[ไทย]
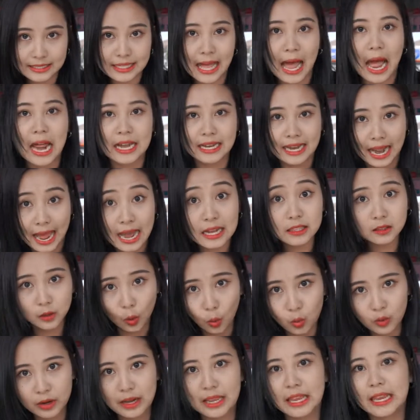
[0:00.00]
สารณนะต
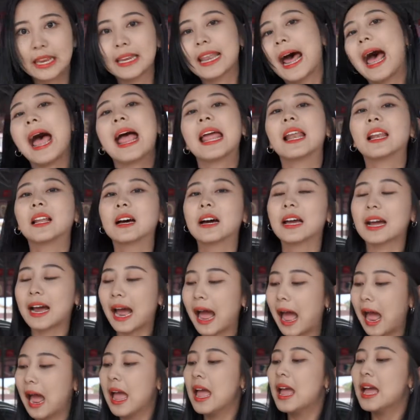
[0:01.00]
รงนี้ได้เลย
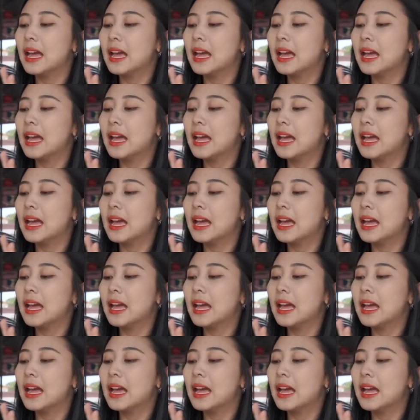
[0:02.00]
ค่ะ